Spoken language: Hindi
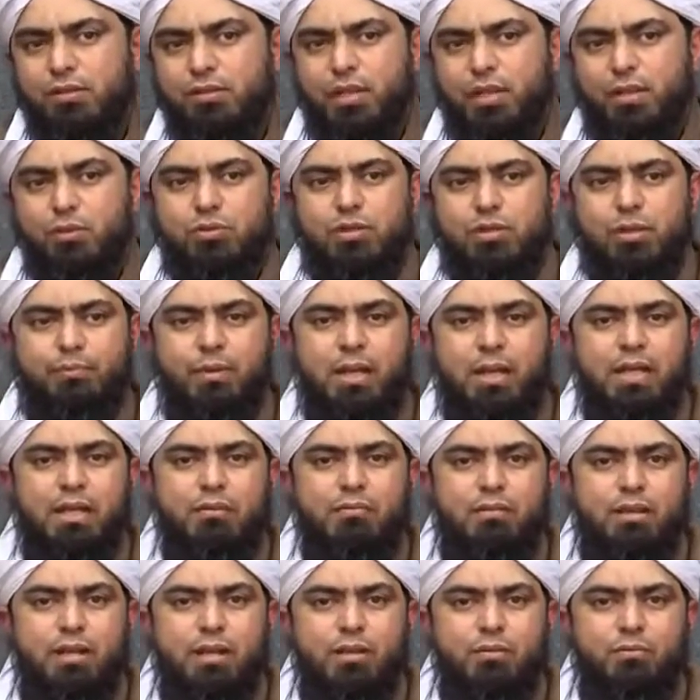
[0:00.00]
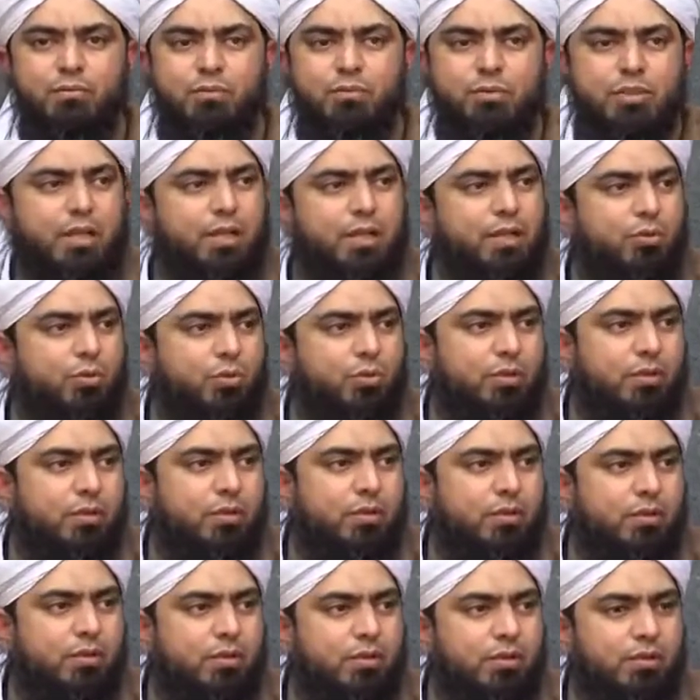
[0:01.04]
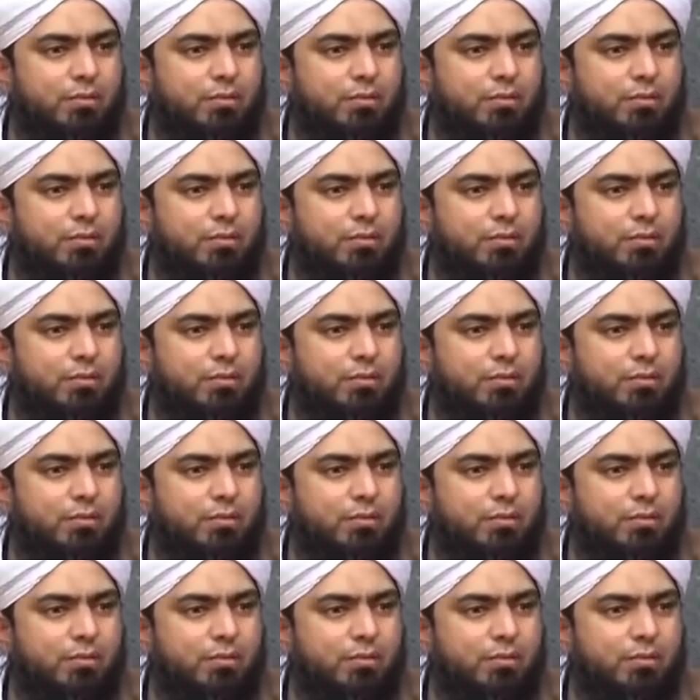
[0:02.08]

चले उसने पहनी हुई है उसके लिए तो कोई